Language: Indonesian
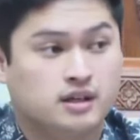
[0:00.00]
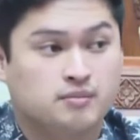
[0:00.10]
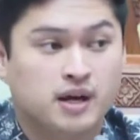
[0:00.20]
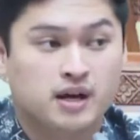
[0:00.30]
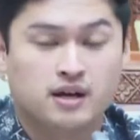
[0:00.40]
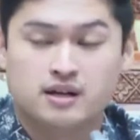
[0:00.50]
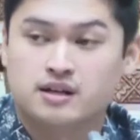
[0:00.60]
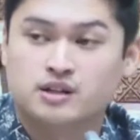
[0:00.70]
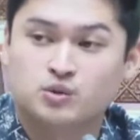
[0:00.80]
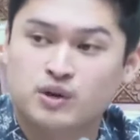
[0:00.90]
Karena
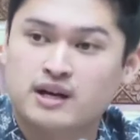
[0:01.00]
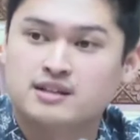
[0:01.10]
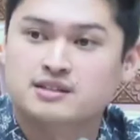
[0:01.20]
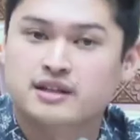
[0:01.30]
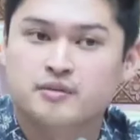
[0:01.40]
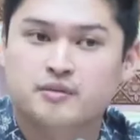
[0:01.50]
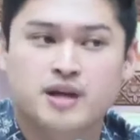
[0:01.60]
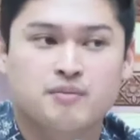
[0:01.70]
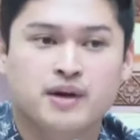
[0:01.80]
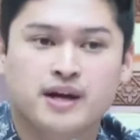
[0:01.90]
Pak Ketua sering
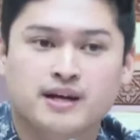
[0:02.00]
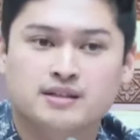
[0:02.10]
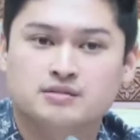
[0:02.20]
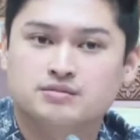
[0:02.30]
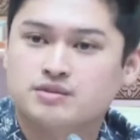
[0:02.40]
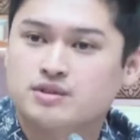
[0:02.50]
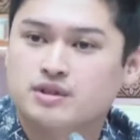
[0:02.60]
menyampaikan